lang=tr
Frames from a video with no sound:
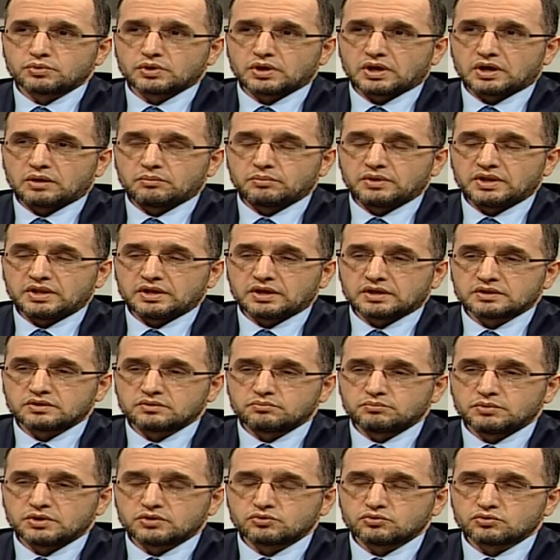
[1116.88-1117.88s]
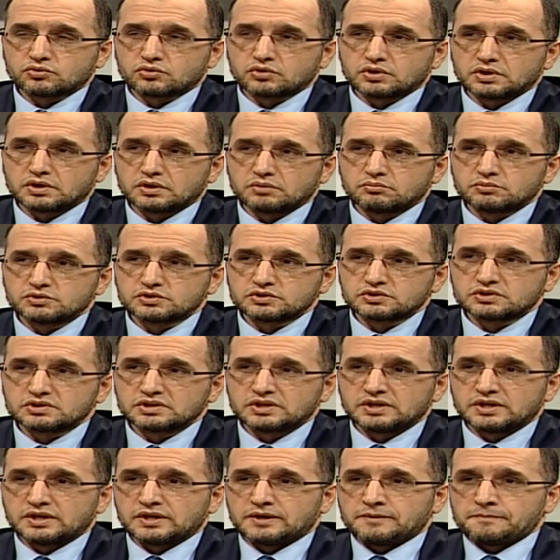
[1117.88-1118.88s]
ameliyat metotlarımız
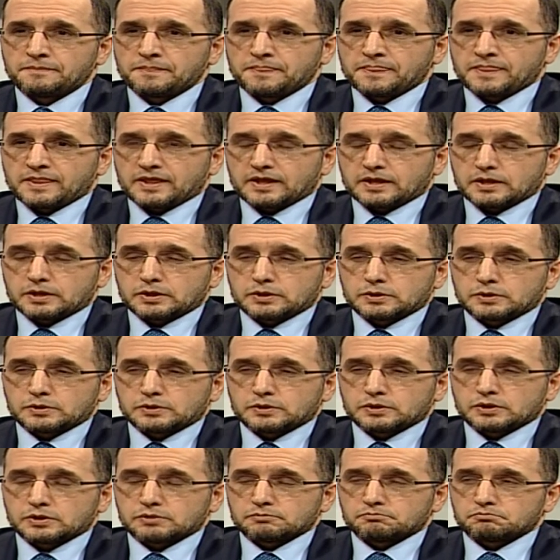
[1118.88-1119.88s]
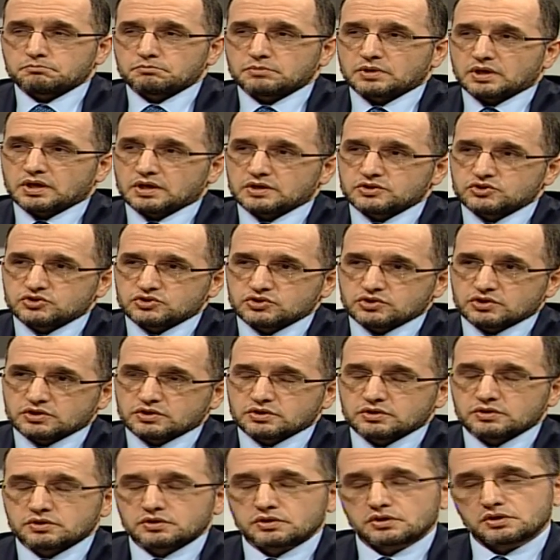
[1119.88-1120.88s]
e,
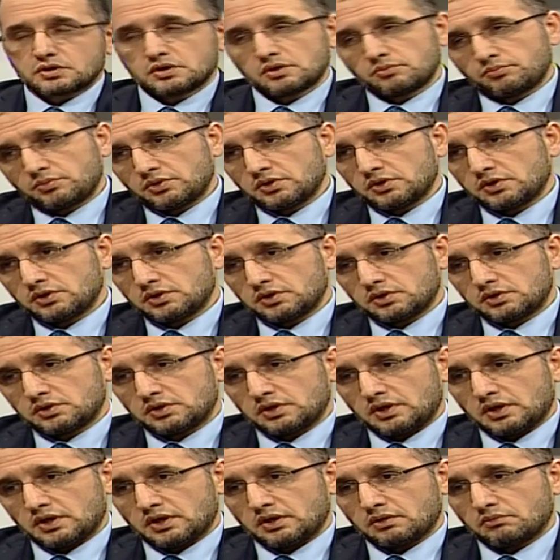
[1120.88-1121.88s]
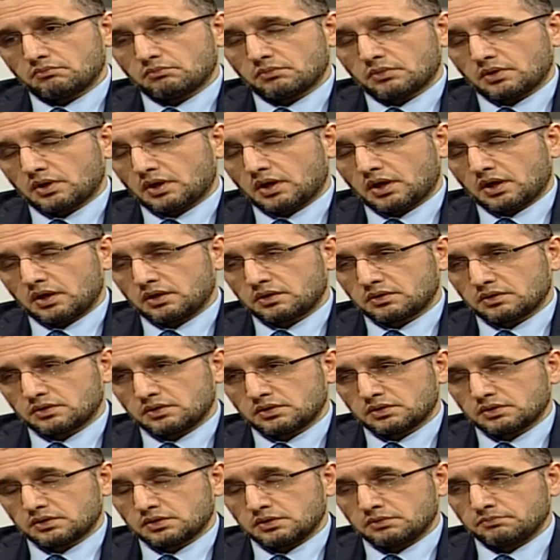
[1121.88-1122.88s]
açık, kapalı diye
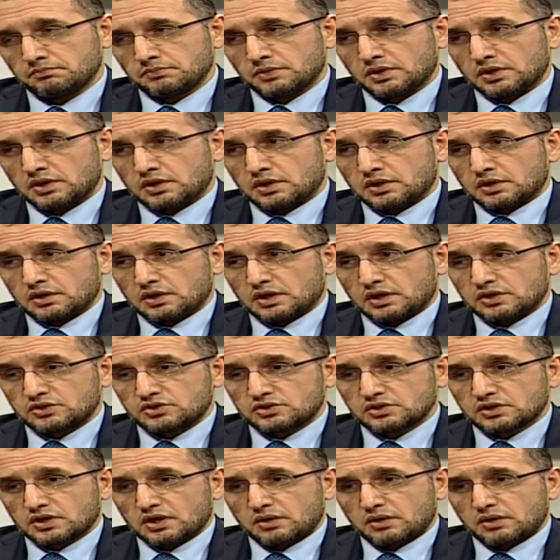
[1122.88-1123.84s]
ayrıldı. Hı hı. Açık